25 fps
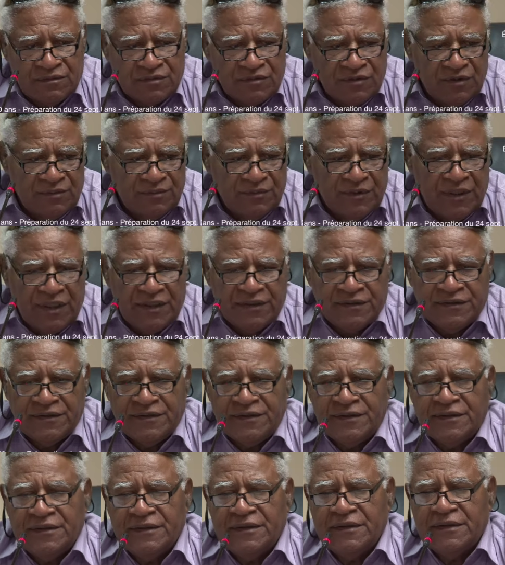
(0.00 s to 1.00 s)
comme l'a
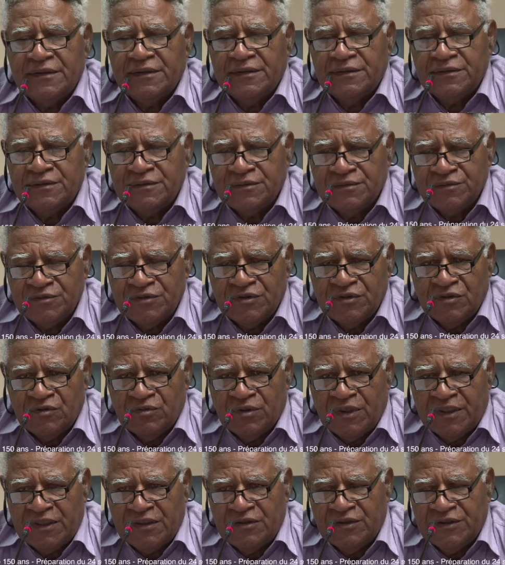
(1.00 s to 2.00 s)
dit M.
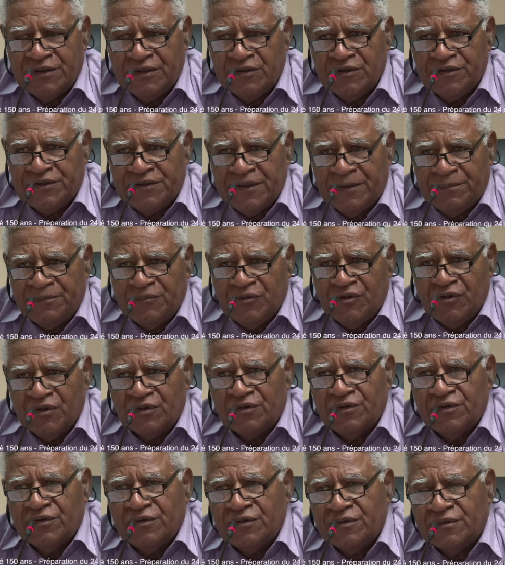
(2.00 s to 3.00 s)
De le, le thème
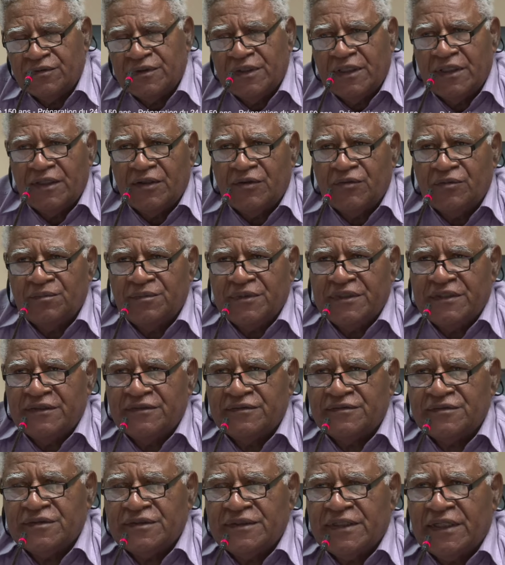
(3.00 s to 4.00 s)
qu'on a
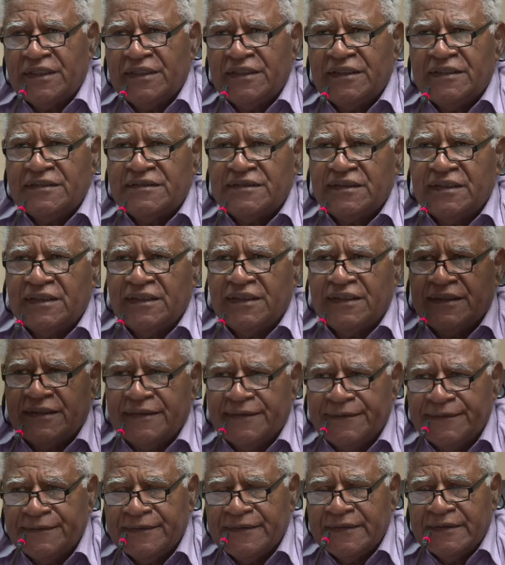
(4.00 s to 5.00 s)
remis cette année,
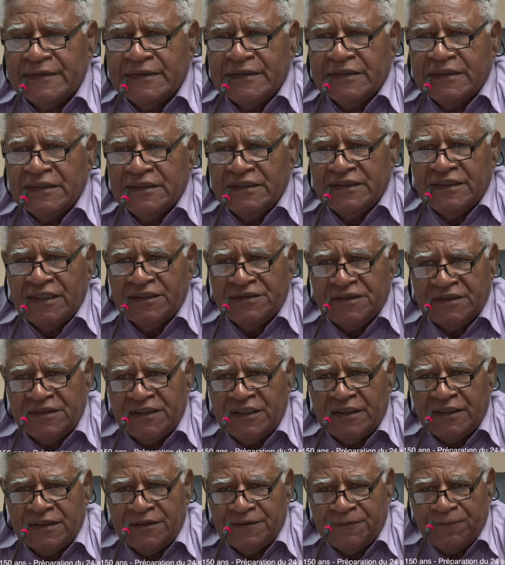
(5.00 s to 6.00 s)
c'est
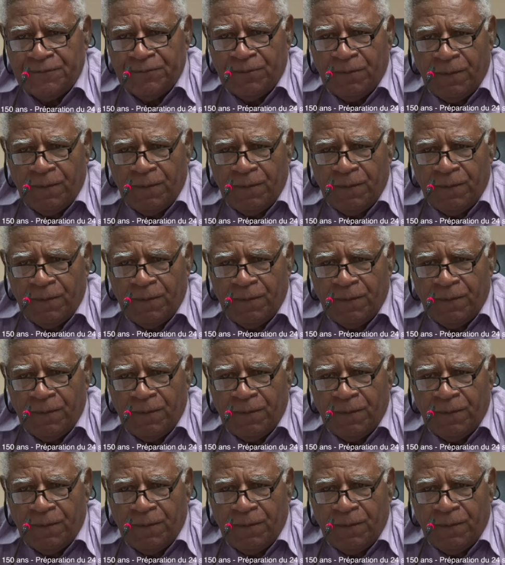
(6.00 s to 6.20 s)
l'identité.